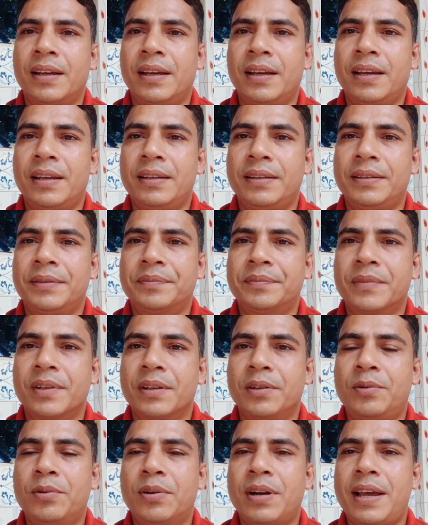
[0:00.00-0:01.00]
এই
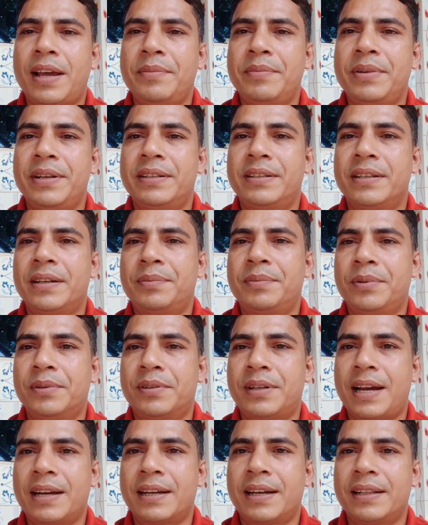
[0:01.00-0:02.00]
গুরাই মির্জাপুর
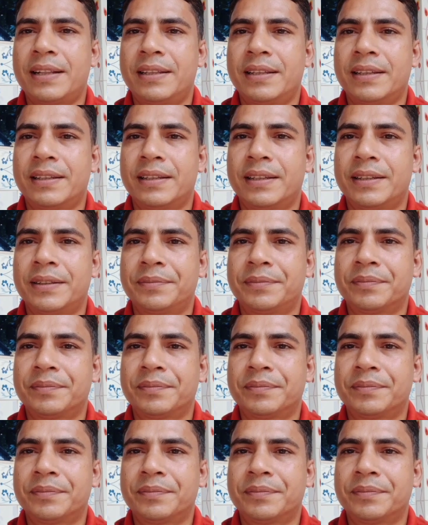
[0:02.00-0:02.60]
টাঙ্গাল থেকে